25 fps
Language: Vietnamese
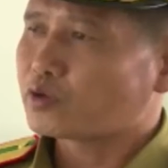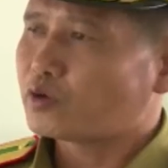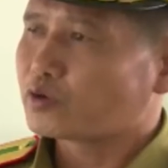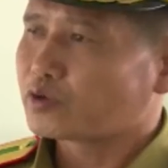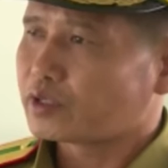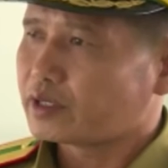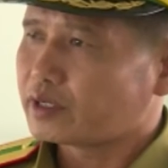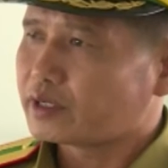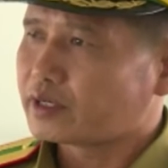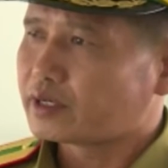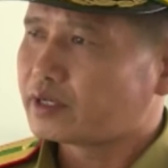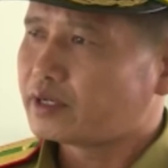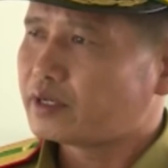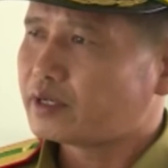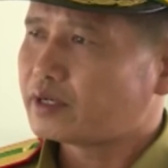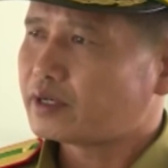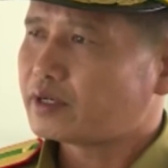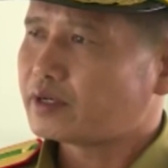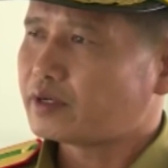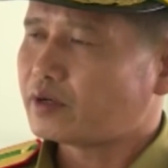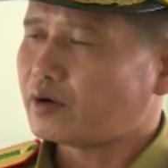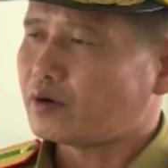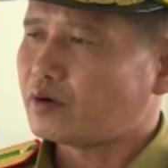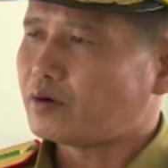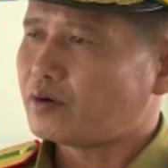thông tin
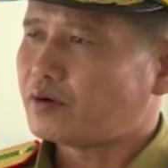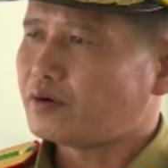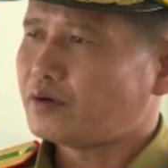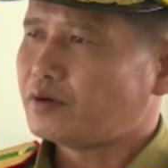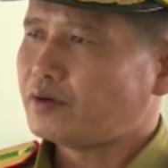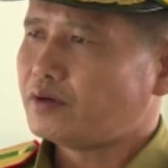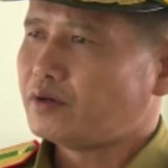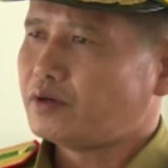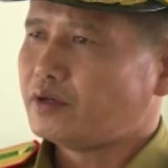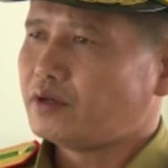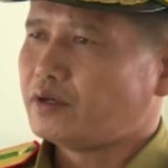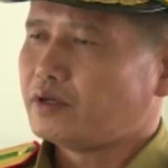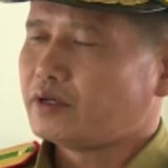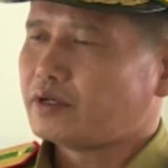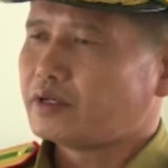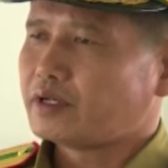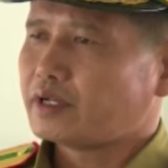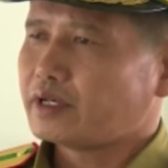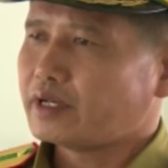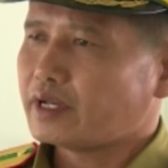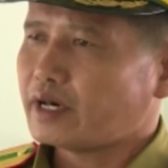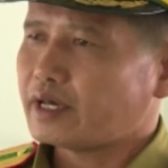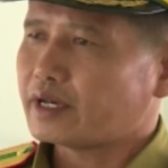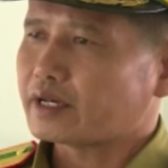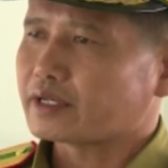
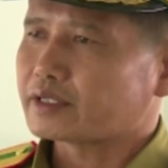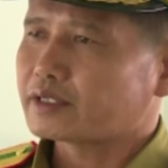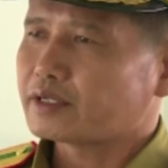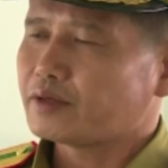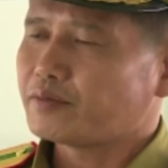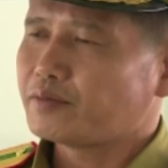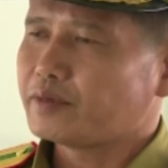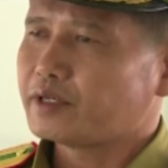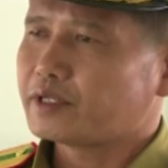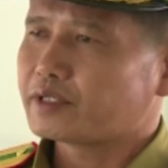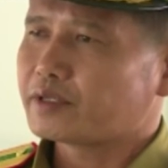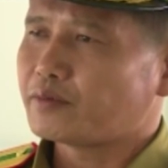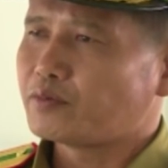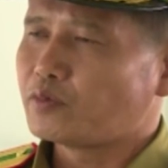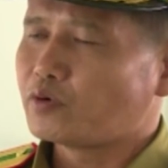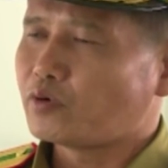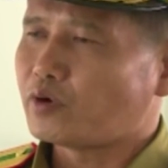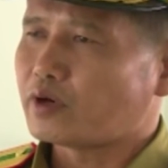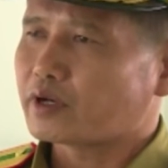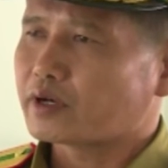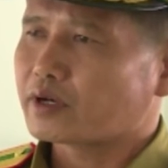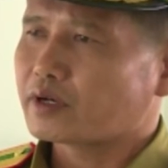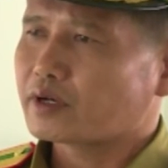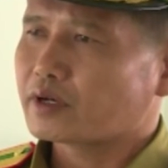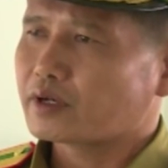Chúng tôi sẽ phối hợp
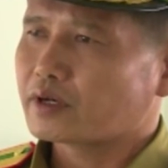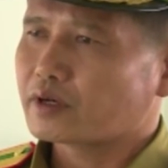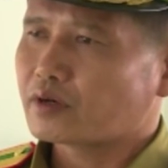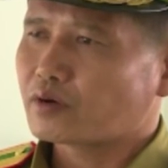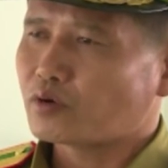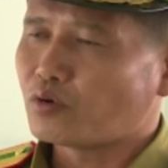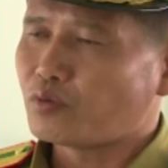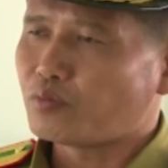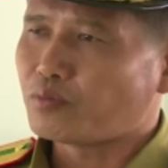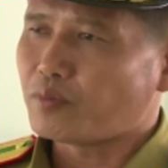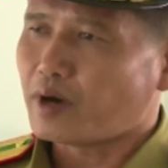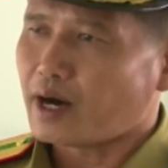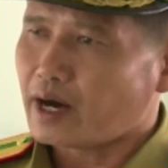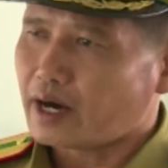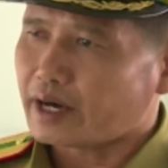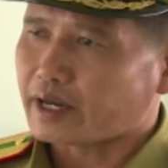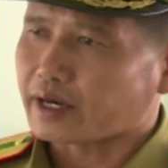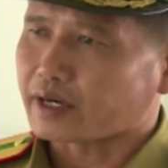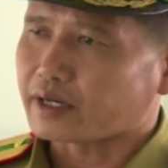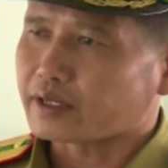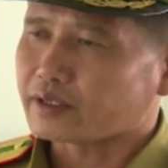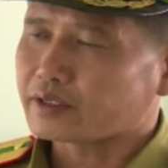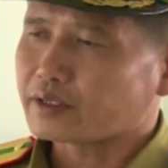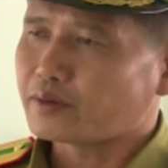với các lực lượng Việt Nam